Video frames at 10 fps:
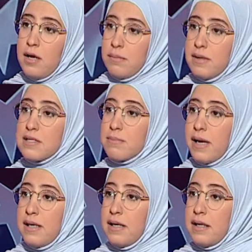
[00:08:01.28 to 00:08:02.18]
بالنسبة
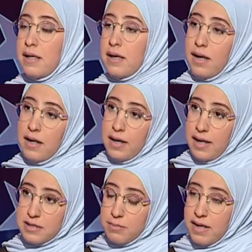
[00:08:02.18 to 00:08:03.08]

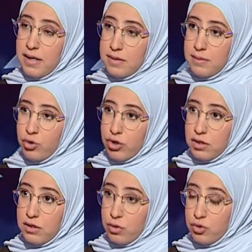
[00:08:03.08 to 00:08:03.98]
للحزبين
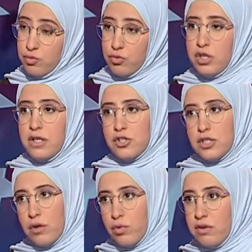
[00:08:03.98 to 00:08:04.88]
الديمقراطي والجمهوري يجري
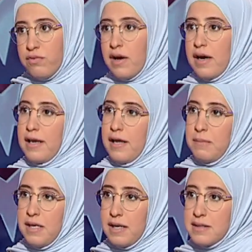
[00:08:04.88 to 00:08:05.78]
توظيفها
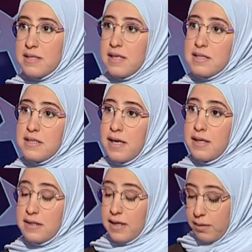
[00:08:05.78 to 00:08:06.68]
إعلاميا سياسيا
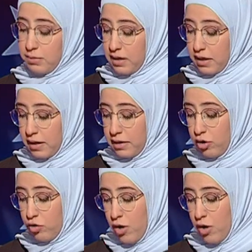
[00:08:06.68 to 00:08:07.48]
انتخابيا اليوم